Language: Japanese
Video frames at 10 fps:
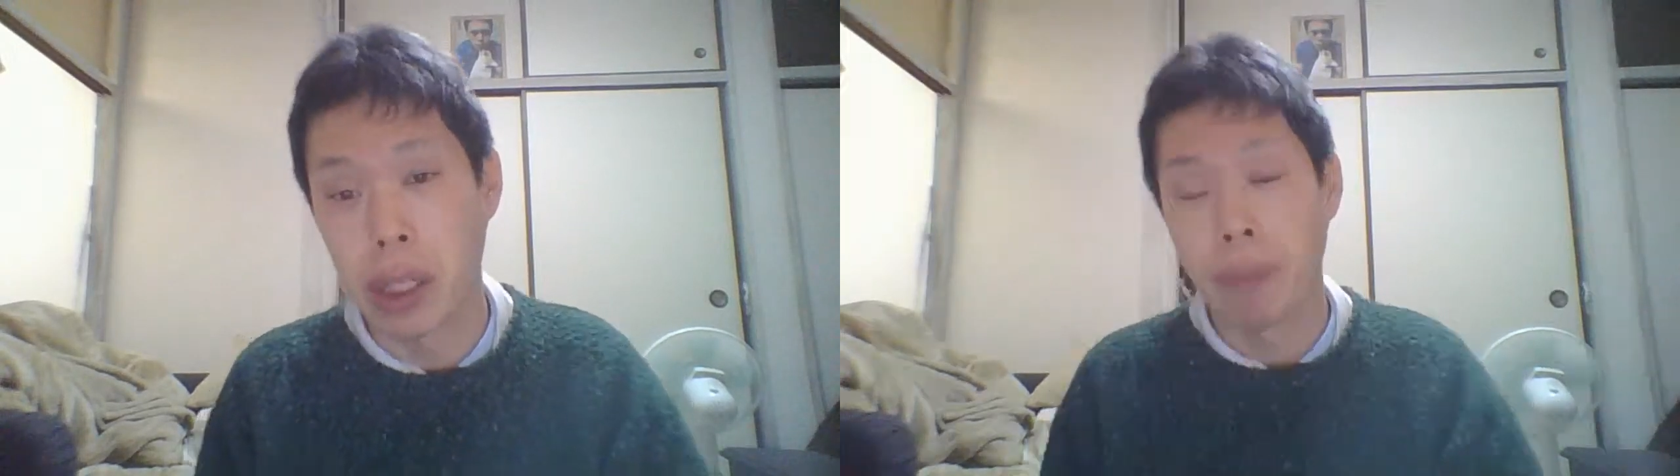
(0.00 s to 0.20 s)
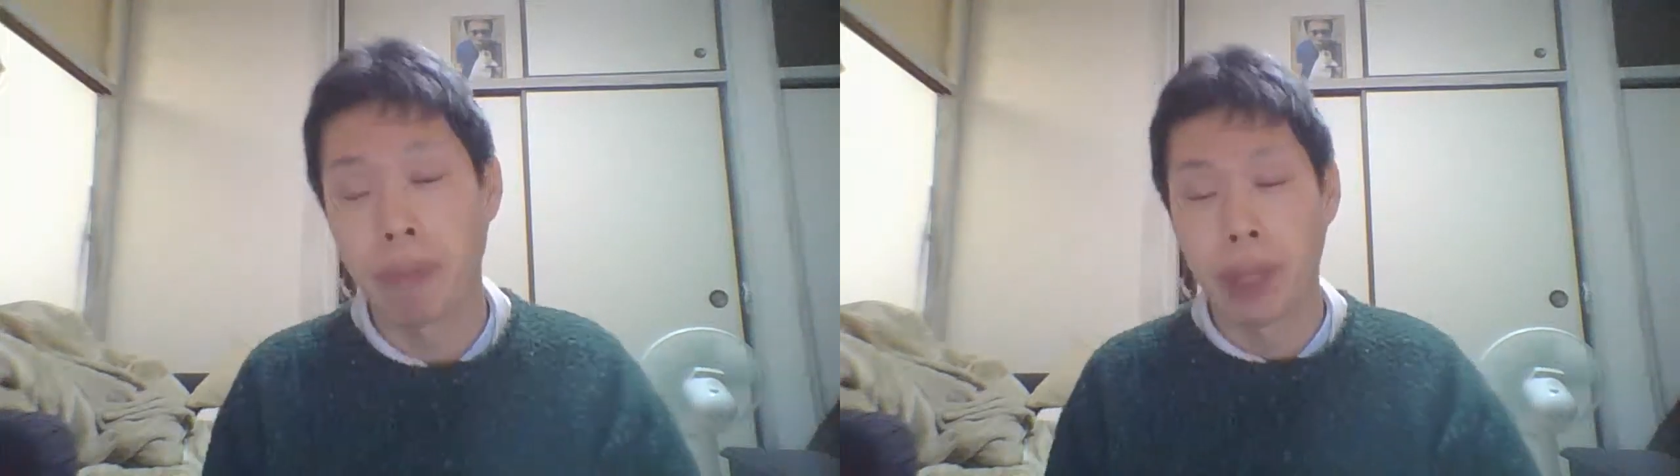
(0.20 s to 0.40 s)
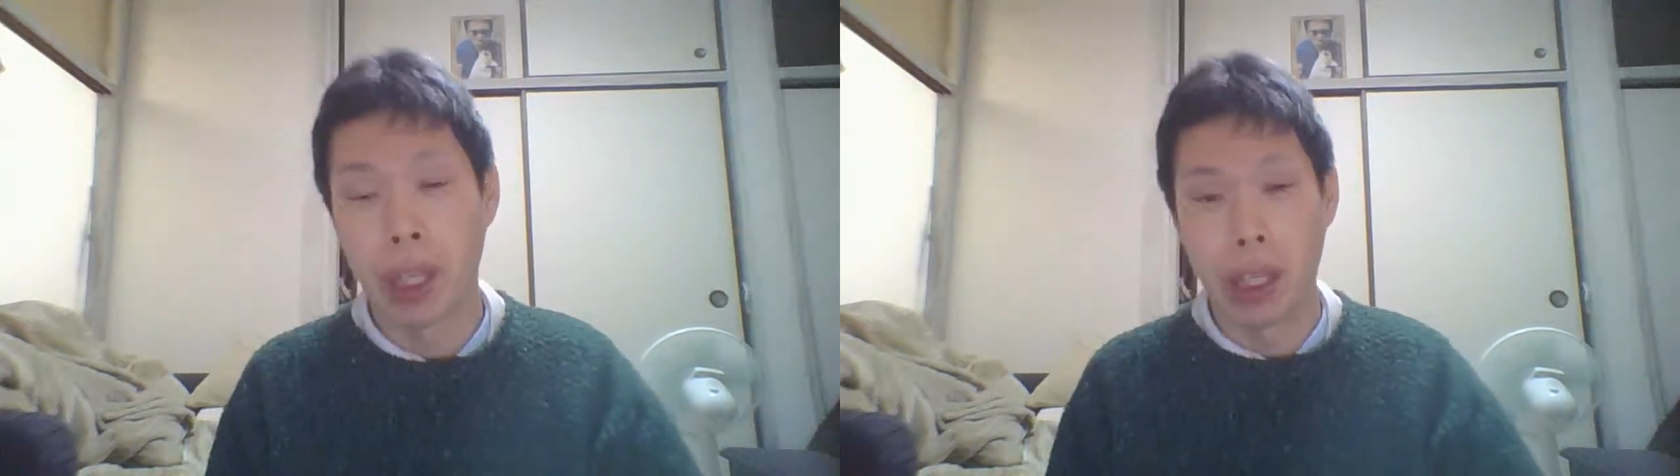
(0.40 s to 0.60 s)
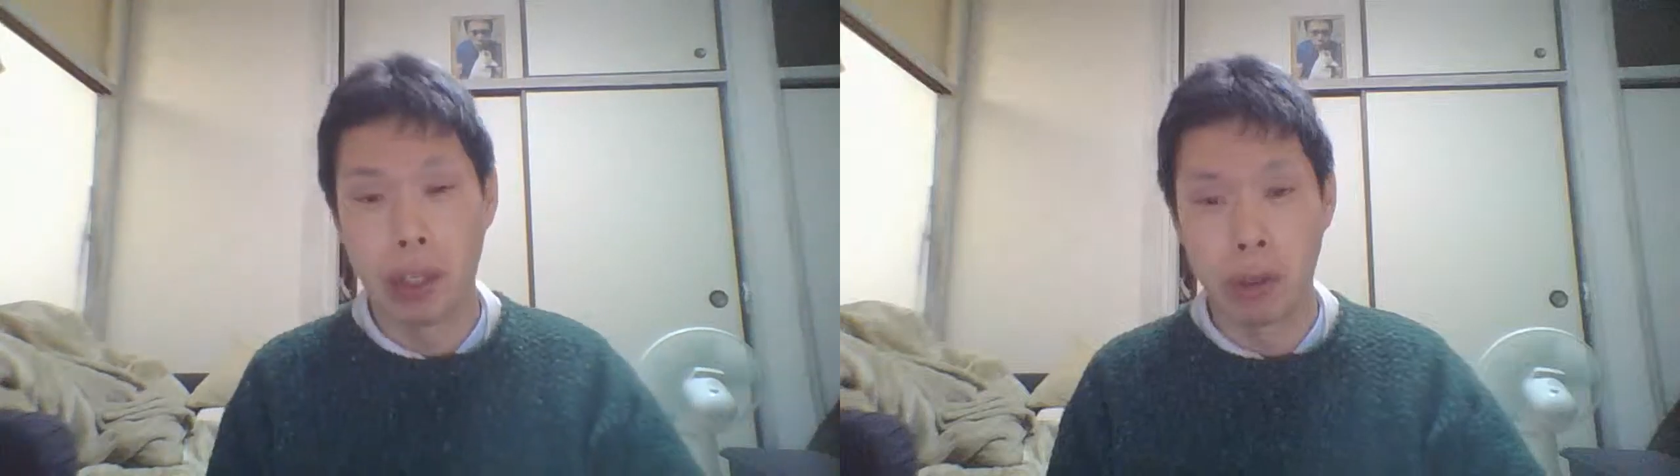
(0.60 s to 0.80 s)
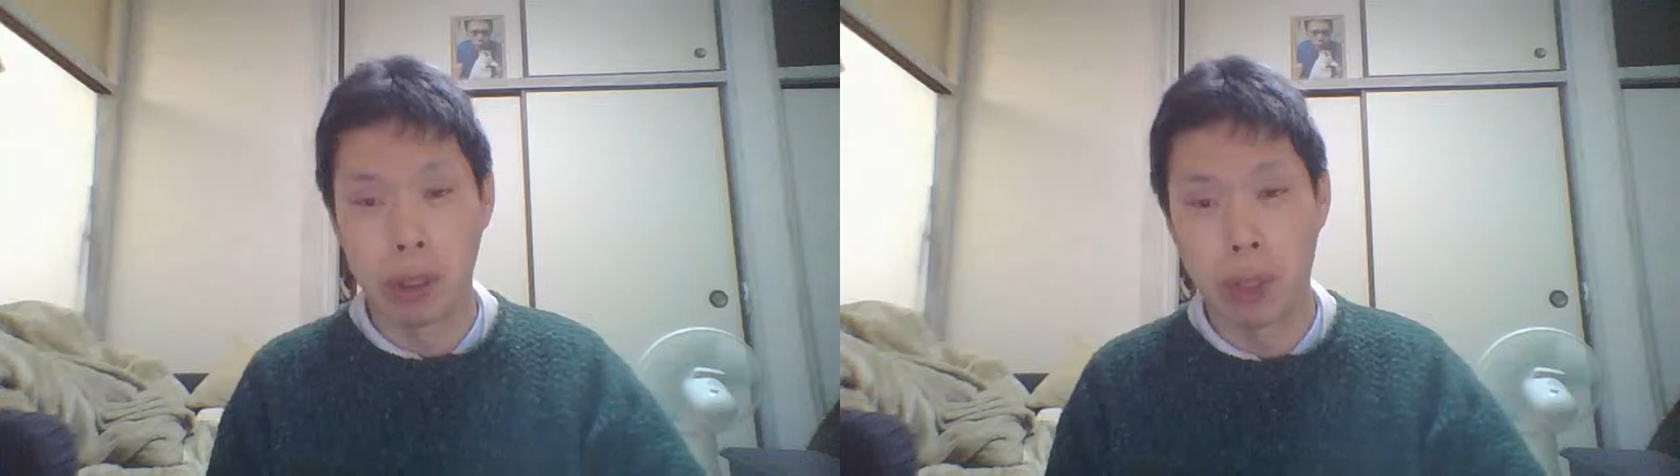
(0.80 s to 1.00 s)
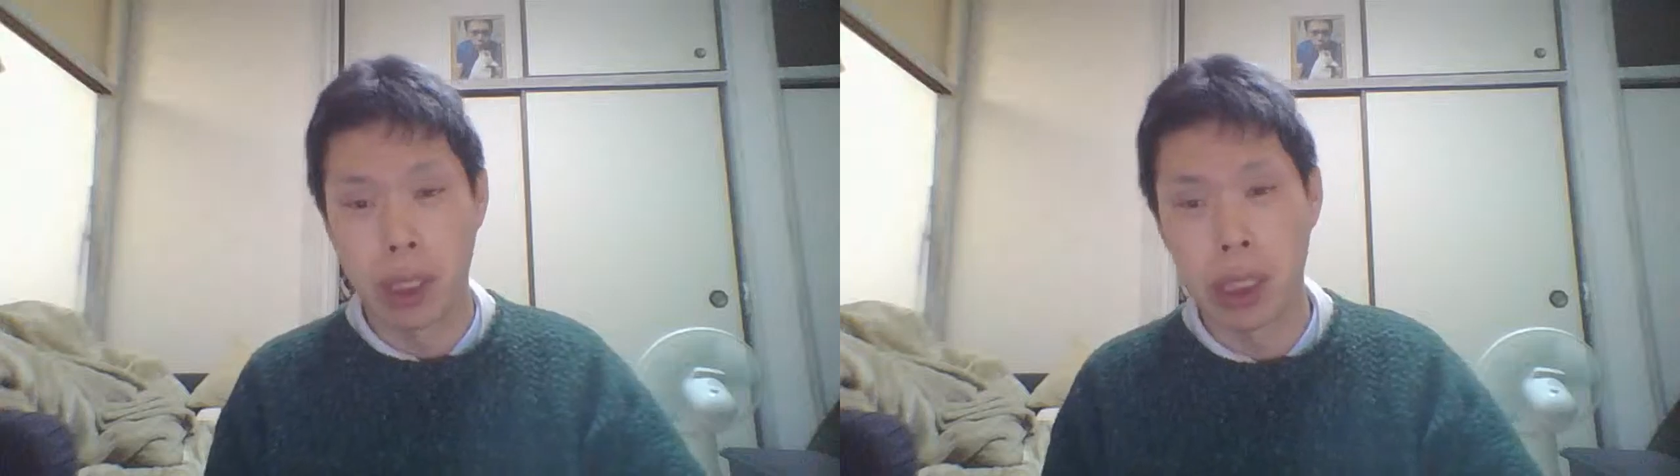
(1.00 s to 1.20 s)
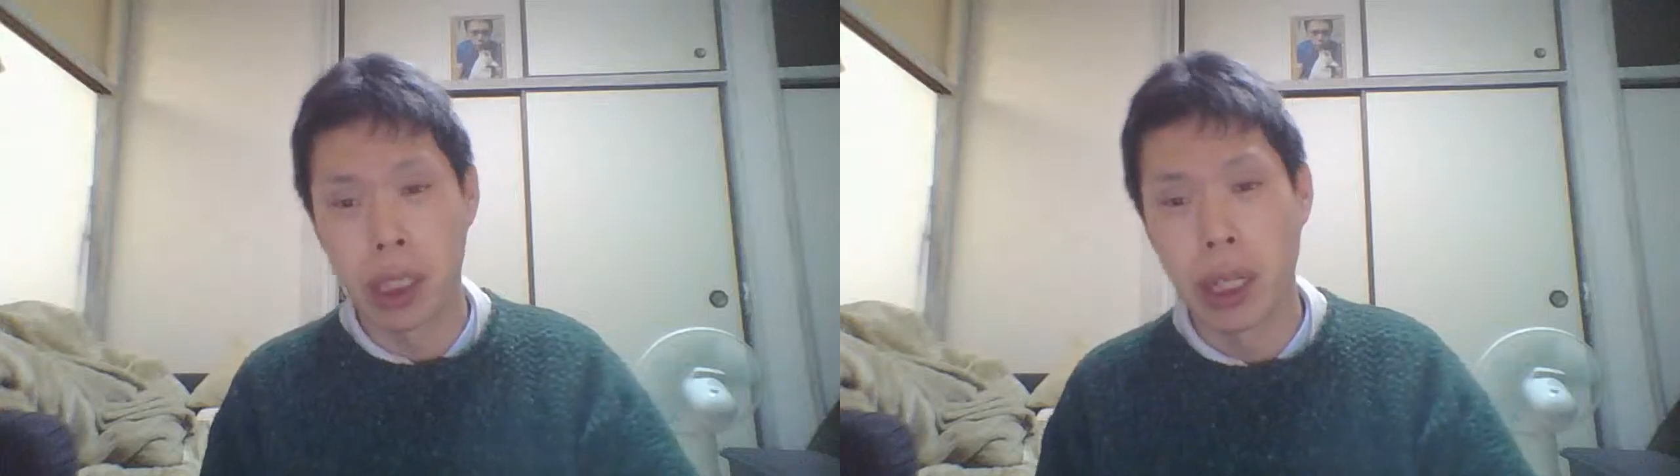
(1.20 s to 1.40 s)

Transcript: ね。え広島市、